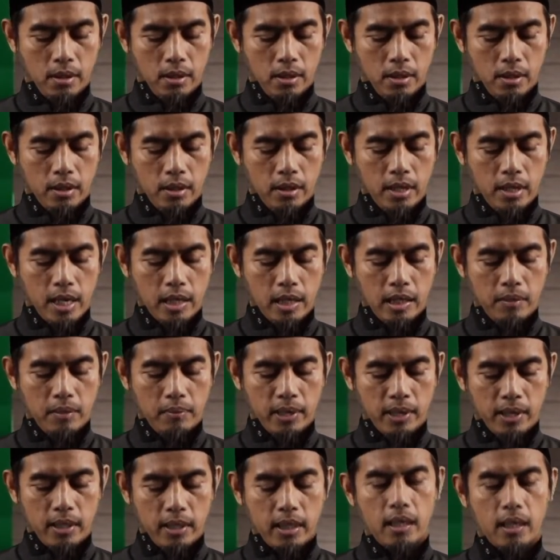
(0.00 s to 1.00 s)
yang
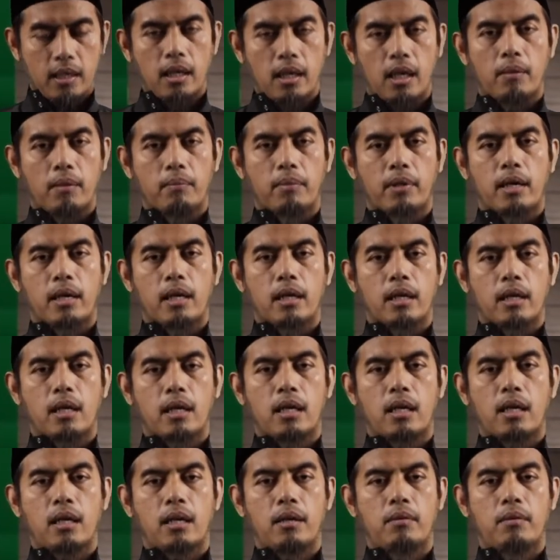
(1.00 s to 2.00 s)
diberikan dalam
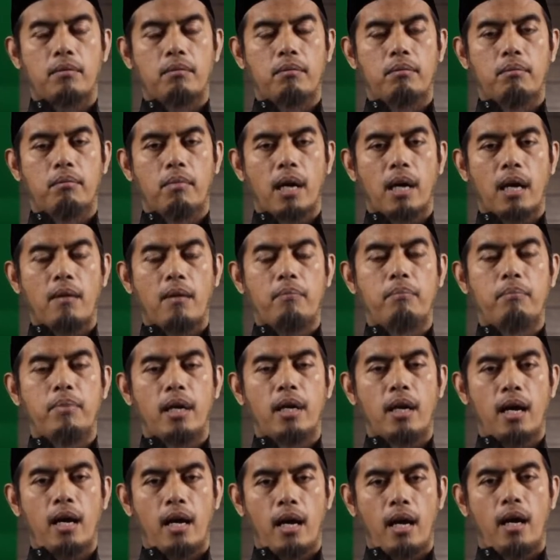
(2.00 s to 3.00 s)
rangka mengambil
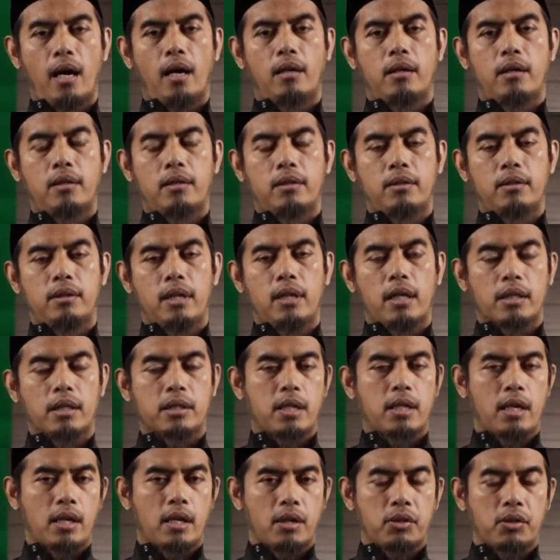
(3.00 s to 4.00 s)
hak yang
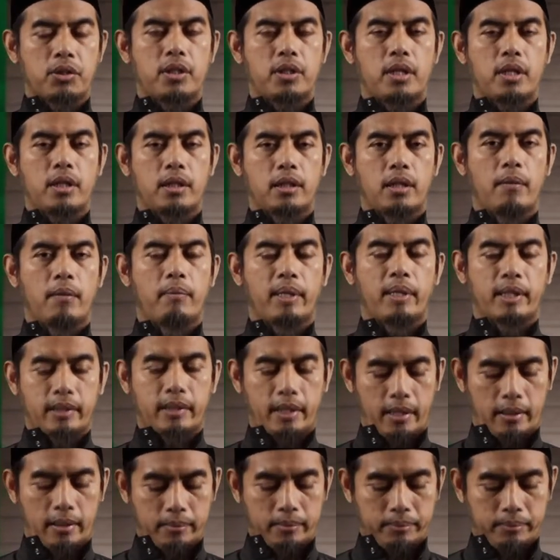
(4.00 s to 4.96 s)
seharusnya didapatkan.